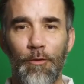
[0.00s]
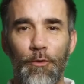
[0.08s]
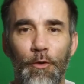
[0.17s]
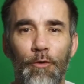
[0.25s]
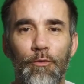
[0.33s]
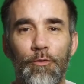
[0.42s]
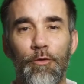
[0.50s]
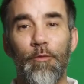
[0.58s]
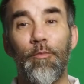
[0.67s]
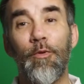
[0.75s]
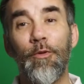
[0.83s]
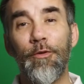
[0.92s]
deux coups de
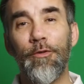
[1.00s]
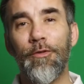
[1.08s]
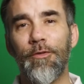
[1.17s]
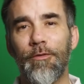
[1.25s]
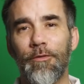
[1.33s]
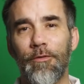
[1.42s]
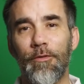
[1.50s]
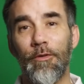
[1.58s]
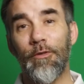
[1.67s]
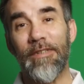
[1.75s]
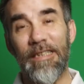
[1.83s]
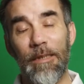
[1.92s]
plus
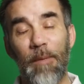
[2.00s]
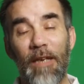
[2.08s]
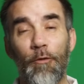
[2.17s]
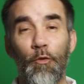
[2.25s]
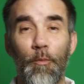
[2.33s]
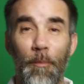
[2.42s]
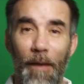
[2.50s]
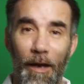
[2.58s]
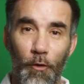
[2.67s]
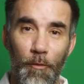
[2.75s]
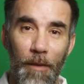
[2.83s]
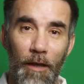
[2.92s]
que ce qui est prévu
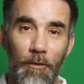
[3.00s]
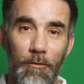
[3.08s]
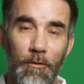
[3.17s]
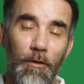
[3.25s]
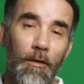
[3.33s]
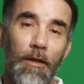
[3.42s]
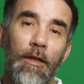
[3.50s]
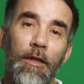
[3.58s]
par le parcours.